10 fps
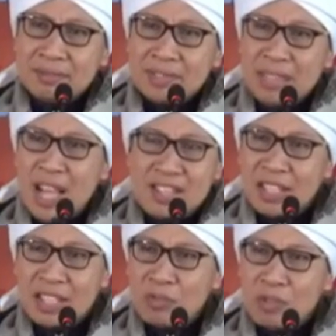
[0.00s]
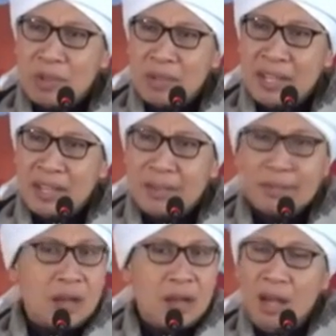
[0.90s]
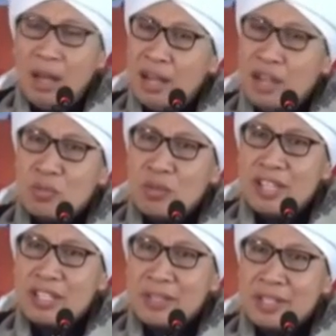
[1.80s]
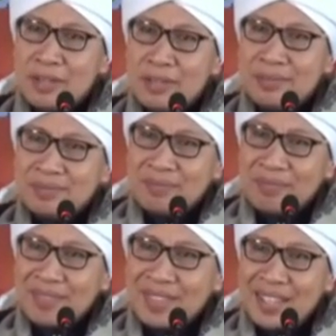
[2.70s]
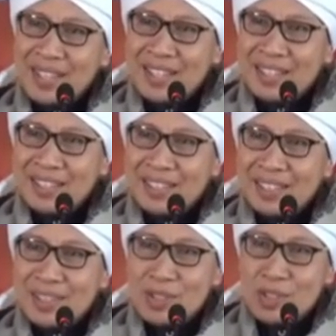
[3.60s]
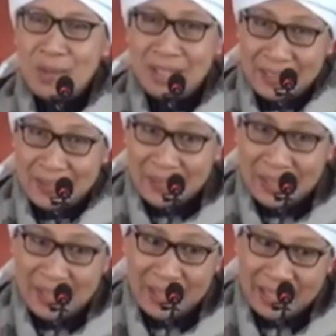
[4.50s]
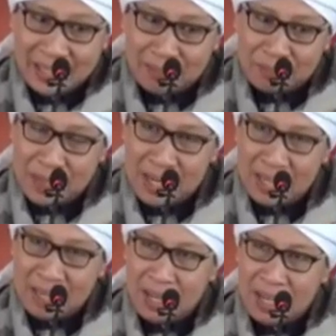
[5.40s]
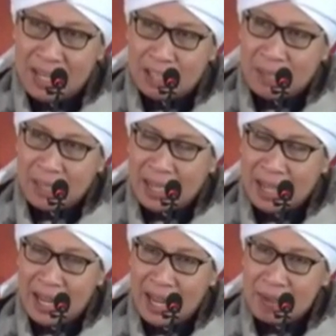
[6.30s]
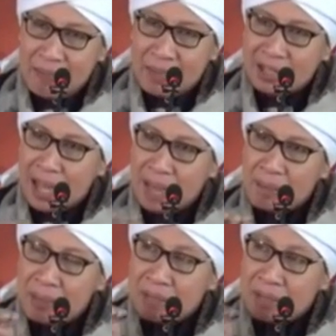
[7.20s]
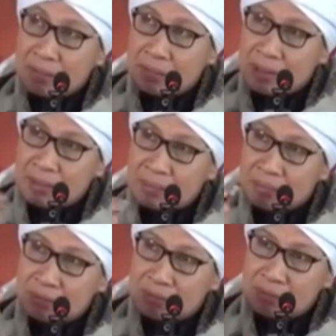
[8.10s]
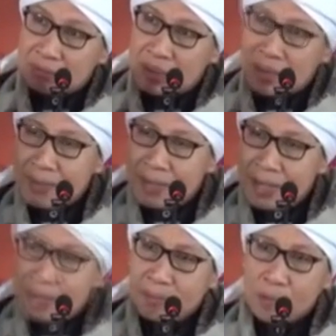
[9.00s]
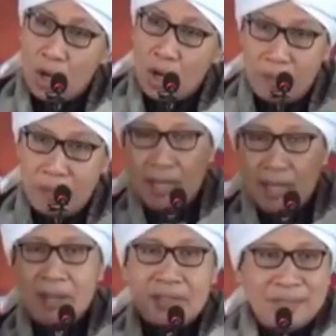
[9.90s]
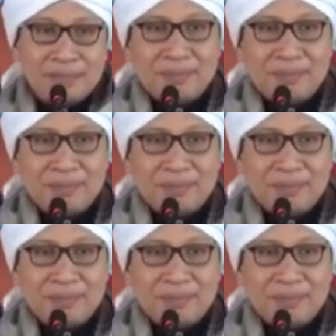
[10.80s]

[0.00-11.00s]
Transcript: Yasir pun demikian. Ah, enggak semuanya semacam itu. Cuman ketingkat penerimaan hati mereka bertahap ber, ber, ber, berbeda-beda. Ada yang berani mati.